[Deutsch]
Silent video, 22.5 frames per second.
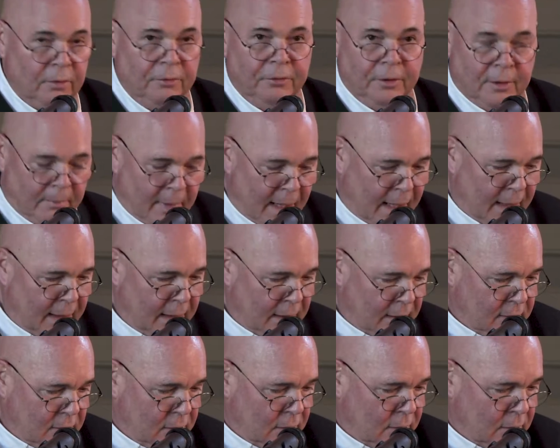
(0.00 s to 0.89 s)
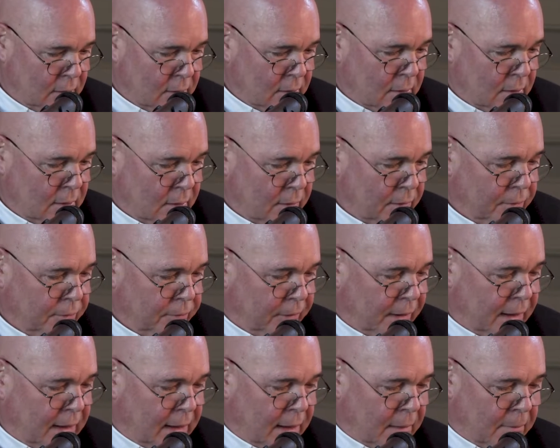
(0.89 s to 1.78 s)
und Vermarktung,
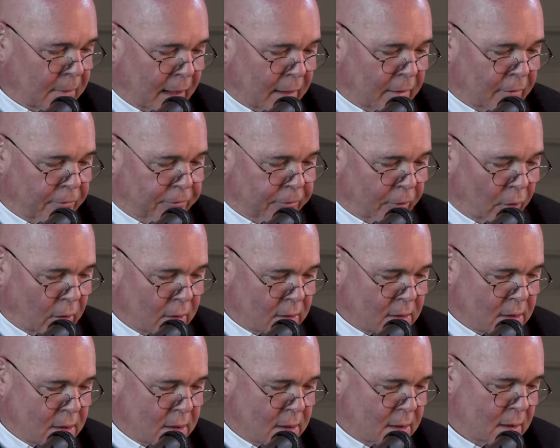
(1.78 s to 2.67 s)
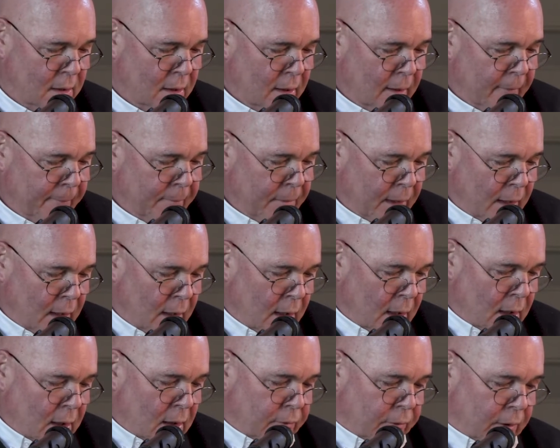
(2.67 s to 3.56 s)
Friedemann Vogt,
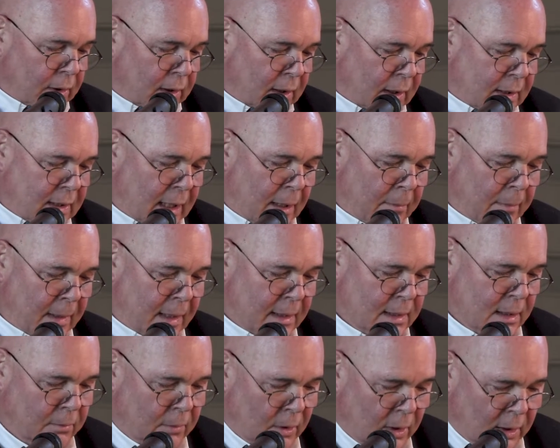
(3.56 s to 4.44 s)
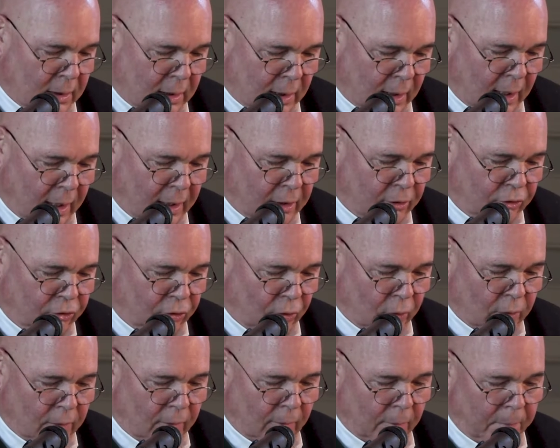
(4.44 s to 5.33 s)
von der Demeter Molkerei
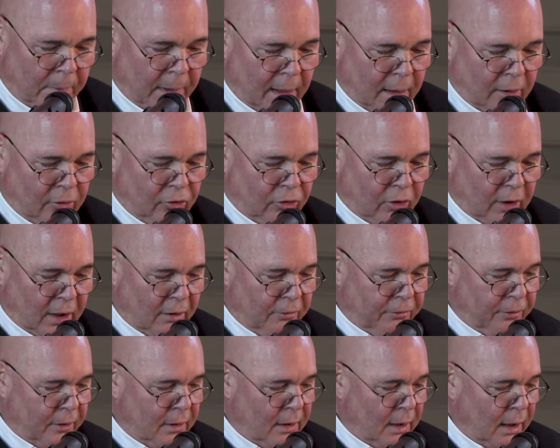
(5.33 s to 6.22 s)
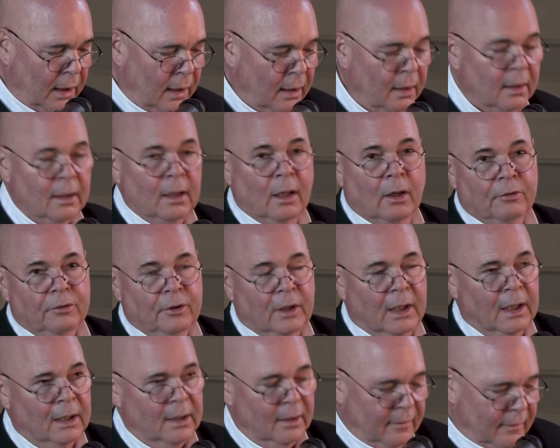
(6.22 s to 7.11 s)
Schrotzberg, stellvertretend auch
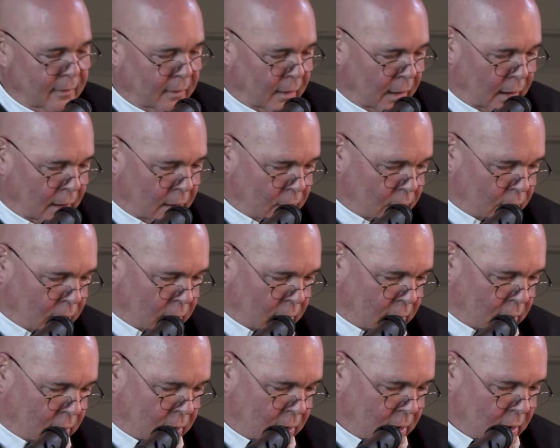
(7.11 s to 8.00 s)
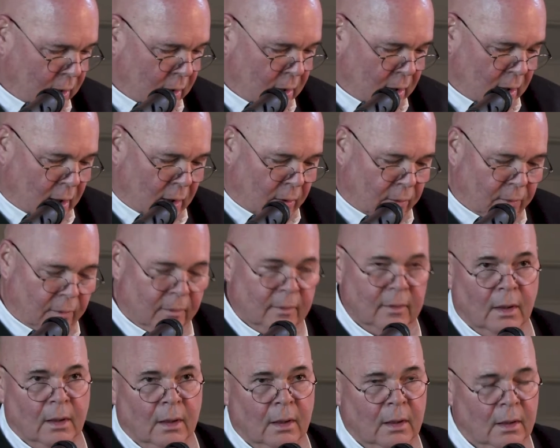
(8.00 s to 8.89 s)
für alle Stakeholder aus
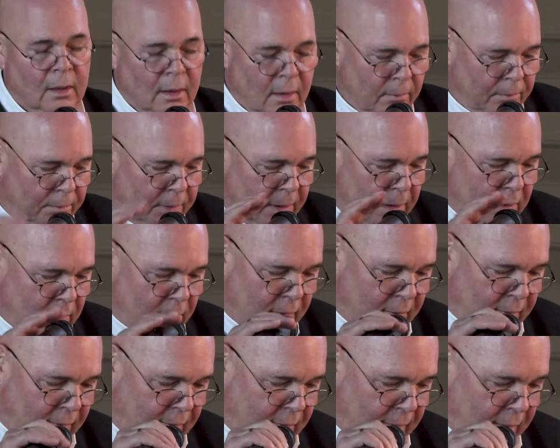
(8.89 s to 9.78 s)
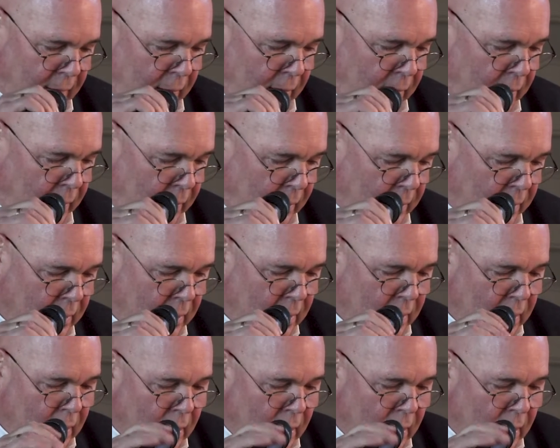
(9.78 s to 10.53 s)
der Bioszene.